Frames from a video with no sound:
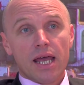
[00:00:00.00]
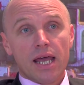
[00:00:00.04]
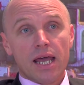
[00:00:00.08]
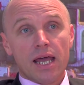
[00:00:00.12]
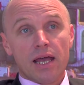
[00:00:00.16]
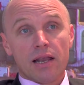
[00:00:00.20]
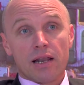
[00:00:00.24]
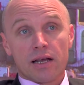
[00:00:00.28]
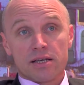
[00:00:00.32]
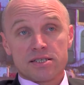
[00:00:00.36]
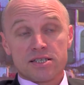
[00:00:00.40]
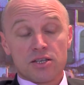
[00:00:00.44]

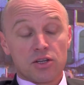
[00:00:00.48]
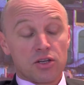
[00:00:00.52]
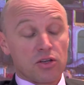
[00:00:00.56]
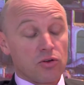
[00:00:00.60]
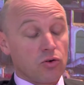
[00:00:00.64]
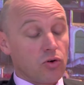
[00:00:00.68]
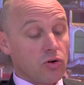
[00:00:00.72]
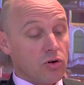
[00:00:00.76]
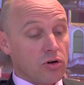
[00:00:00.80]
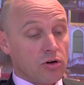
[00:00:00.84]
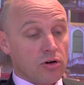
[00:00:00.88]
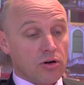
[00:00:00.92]
et là, c'est
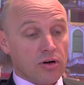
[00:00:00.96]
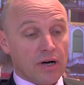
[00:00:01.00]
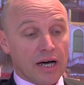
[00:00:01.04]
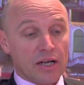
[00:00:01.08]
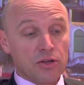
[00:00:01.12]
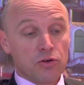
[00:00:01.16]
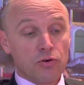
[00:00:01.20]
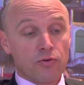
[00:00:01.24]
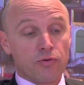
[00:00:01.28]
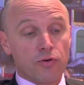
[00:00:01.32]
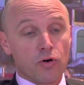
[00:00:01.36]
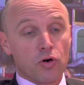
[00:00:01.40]
euh, à
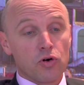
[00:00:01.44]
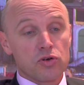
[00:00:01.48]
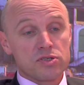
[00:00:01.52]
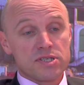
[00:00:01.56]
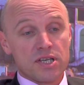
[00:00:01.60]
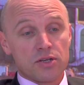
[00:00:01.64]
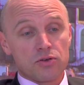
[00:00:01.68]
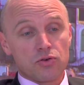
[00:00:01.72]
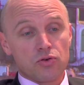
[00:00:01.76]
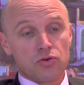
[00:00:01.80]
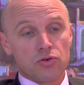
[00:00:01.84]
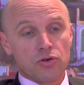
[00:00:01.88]
nouveau,
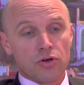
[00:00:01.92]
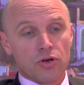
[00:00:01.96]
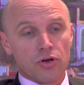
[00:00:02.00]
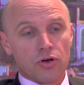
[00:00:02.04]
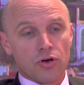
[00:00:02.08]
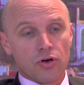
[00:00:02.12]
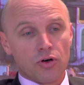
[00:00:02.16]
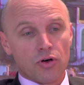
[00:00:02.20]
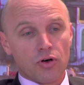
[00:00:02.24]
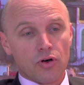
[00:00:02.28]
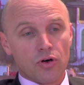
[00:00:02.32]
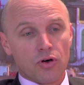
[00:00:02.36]
c'est une,
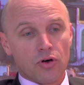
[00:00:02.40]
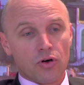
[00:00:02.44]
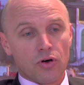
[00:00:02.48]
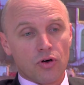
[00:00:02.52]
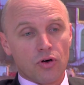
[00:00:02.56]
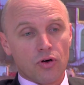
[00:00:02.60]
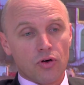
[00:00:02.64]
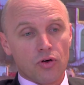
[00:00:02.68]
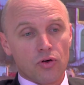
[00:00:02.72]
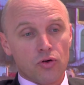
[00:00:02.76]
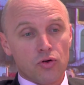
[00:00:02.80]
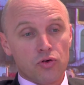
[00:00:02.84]

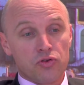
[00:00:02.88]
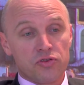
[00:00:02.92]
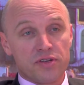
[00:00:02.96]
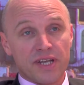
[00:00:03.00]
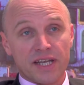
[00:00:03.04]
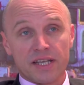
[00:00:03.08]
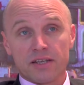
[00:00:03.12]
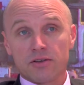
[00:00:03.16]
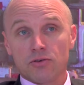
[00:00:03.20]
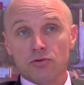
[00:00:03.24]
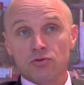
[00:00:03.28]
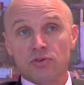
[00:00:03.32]

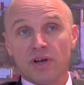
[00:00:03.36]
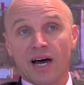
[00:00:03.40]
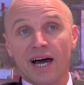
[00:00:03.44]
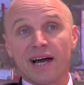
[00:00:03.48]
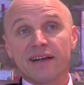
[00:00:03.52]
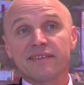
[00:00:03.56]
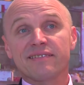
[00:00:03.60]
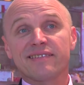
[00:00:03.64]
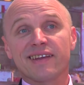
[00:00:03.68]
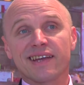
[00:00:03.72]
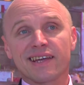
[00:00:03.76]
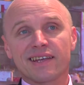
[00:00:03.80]
high-tech
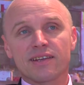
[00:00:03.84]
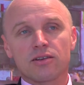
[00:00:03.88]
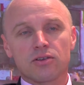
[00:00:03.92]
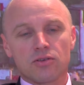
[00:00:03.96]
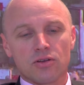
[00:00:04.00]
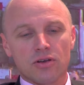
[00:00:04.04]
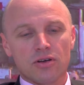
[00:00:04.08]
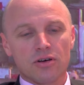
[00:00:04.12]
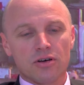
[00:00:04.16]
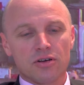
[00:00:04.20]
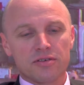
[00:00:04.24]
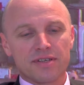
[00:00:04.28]

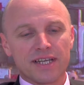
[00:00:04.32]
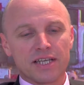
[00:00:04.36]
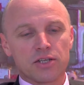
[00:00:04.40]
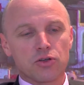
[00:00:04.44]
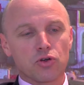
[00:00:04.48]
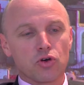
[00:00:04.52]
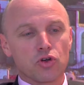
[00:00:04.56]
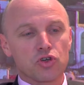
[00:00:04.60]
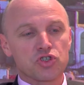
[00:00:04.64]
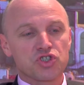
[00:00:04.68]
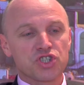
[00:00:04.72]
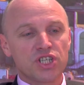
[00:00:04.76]
euh, euh,
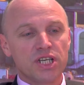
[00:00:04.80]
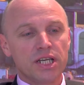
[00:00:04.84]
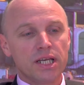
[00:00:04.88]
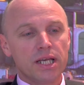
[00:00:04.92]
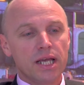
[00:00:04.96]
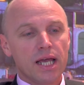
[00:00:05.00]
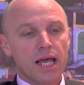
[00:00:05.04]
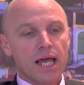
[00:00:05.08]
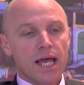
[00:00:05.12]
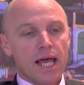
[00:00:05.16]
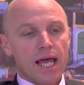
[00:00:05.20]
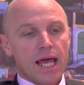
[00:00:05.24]
technologie
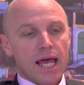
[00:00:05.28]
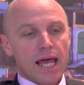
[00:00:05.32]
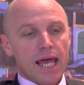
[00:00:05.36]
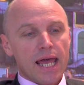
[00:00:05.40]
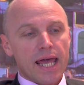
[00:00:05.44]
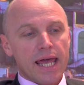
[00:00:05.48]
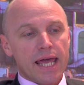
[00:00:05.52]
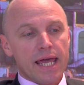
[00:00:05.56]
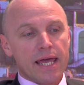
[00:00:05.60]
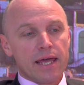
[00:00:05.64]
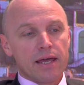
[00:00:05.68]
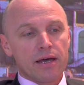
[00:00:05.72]

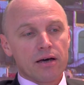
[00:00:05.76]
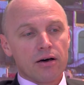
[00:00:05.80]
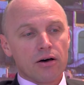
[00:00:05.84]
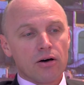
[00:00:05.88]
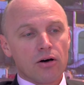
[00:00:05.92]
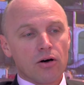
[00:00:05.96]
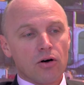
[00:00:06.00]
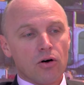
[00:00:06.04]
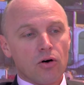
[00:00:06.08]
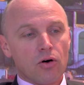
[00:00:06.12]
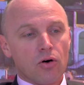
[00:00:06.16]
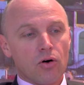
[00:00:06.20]
et
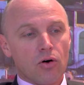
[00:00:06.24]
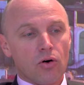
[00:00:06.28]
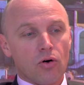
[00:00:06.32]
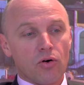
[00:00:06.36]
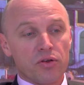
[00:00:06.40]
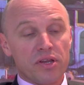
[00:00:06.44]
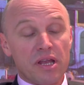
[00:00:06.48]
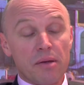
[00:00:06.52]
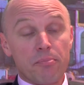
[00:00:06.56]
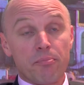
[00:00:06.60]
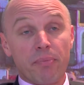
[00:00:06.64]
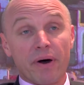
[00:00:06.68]

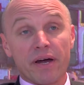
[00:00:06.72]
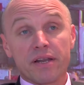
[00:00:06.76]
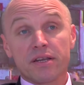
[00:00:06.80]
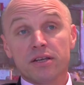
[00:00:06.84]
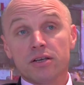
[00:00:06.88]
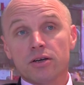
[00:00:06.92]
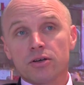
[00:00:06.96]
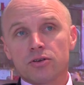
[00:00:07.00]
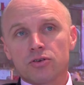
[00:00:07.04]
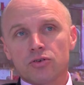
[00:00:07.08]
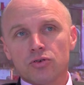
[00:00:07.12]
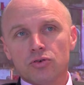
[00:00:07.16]
on
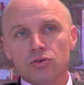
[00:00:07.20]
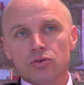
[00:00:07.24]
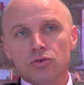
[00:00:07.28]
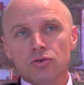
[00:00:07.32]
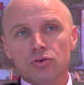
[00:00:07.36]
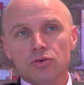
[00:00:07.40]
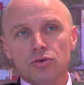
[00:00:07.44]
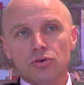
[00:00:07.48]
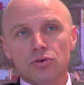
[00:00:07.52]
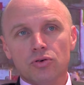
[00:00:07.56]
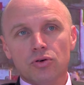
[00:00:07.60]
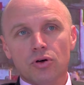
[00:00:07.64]
épargne
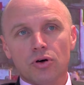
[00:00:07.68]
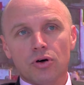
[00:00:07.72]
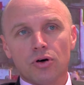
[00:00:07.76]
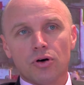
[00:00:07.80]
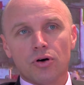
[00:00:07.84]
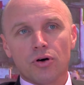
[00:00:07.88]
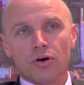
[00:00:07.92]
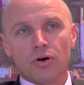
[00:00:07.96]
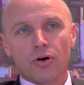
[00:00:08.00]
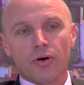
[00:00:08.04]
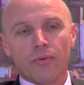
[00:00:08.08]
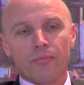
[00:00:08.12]
du,
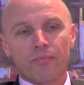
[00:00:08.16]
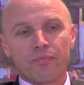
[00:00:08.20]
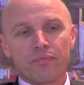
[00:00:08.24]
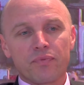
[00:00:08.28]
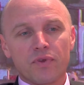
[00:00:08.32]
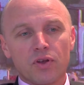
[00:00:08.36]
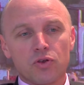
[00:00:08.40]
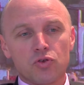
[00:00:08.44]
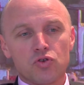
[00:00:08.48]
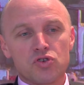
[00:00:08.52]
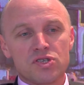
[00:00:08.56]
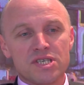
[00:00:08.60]

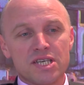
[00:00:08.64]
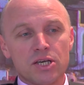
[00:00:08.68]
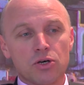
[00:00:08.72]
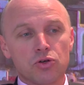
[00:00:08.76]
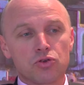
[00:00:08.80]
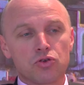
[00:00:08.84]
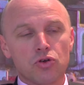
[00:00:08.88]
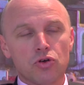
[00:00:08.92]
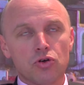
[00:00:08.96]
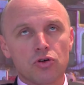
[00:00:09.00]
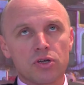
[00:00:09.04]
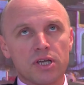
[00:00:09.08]

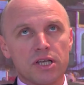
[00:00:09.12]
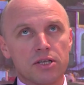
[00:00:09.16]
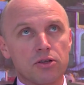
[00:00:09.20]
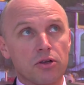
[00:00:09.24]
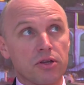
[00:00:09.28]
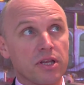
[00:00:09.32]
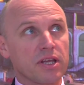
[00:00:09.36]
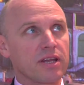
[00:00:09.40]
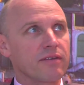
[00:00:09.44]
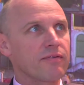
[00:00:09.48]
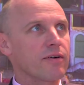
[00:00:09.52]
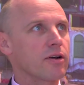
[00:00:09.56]
CO2 qui est
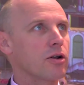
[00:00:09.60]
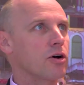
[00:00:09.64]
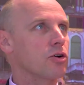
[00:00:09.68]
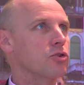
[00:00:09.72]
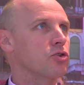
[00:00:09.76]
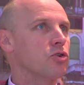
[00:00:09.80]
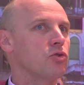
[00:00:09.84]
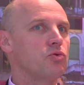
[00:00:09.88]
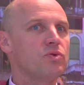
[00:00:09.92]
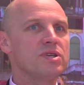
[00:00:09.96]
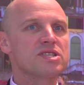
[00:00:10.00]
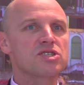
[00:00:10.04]
un équivalent
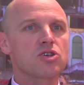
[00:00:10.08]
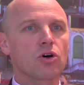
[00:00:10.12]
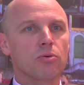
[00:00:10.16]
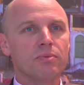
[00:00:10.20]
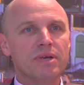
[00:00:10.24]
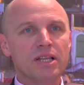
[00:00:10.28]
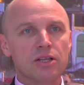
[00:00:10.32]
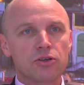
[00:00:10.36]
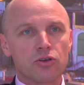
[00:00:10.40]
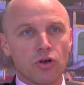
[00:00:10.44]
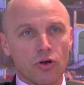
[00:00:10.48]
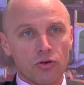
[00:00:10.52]
de 800
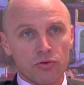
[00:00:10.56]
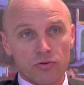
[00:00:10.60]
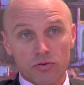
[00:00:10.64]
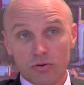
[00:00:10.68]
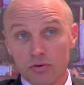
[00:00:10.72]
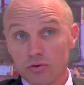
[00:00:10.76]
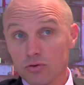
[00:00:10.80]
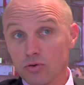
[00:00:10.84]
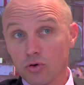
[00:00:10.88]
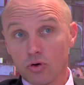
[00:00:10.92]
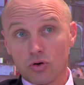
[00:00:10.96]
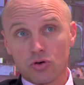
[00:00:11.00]
000 tonnes,
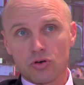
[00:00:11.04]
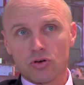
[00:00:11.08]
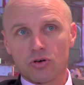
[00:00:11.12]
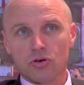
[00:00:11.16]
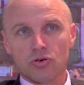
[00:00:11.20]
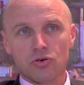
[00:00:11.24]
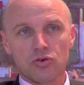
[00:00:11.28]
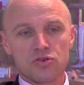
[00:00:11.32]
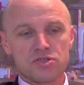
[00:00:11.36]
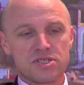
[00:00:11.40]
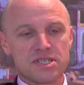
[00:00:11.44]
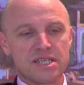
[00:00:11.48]
donc
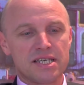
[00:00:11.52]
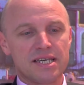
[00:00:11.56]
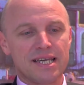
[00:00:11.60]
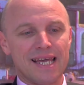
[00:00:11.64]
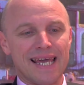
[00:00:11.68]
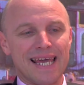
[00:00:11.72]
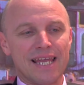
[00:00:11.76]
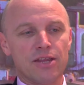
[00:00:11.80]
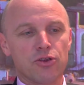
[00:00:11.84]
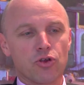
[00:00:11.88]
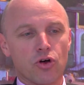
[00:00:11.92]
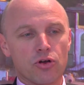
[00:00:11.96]
aussi
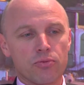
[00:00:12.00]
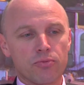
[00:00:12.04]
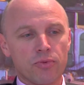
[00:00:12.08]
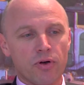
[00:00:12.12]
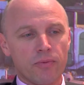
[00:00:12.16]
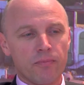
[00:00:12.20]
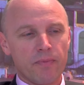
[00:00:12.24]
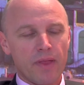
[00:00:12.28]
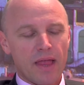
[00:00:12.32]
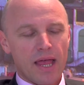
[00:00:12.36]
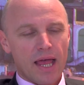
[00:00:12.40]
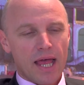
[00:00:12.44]

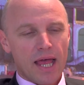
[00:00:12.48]
énorme.